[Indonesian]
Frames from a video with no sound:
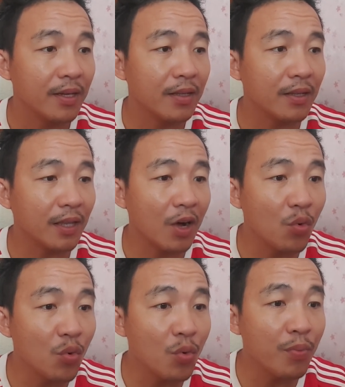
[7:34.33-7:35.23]
Kita
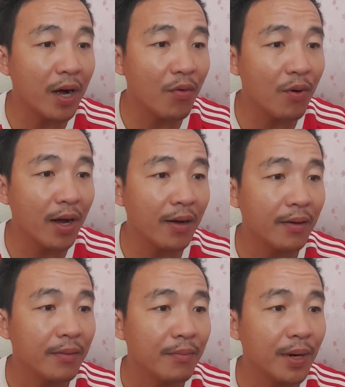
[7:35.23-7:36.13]
tahu bahawa
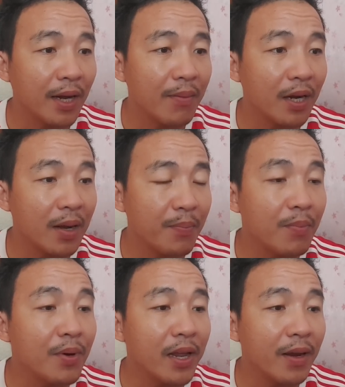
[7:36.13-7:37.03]
bagaimana
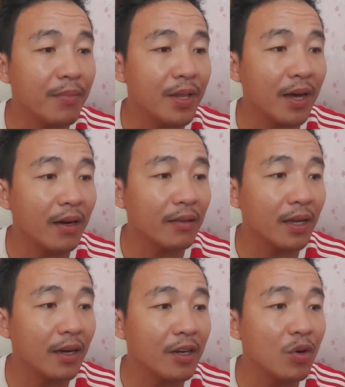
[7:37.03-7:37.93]
pembelian banyak
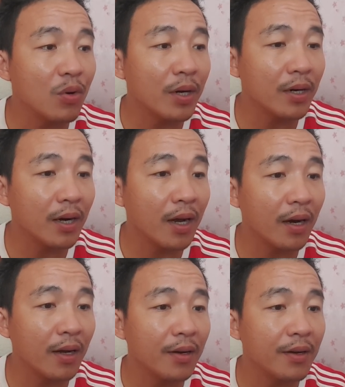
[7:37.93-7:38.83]
hartanah di luar
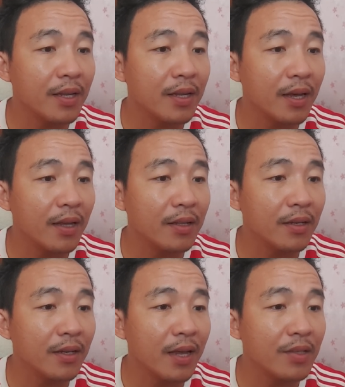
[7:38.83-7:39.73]
negara di
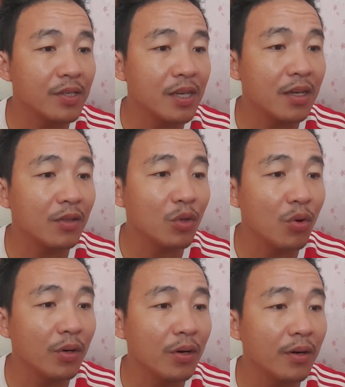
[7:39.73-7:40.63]

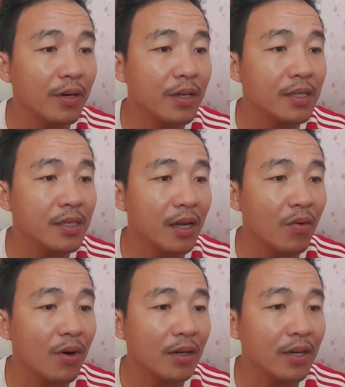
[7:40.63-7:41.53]
Kensington, di
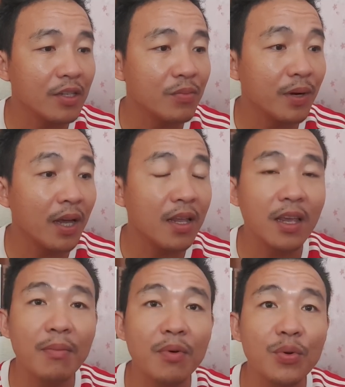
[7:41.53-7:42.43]
Sarawak dan
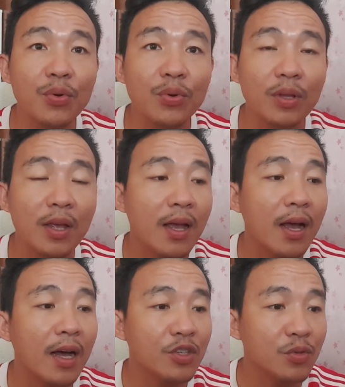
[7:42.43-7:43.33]
sebagainya menurut
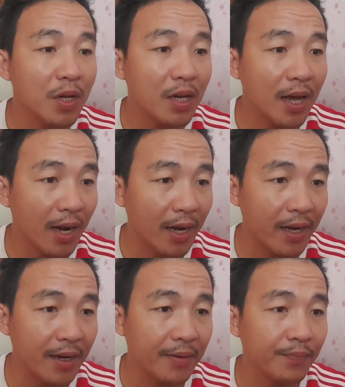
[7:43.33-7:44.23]
Azmin
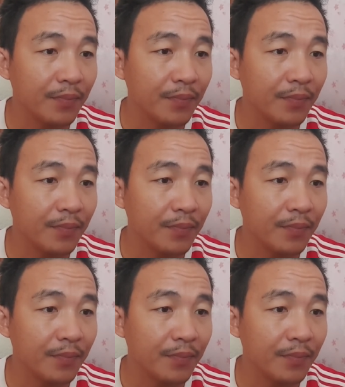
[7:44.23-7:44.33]
Ali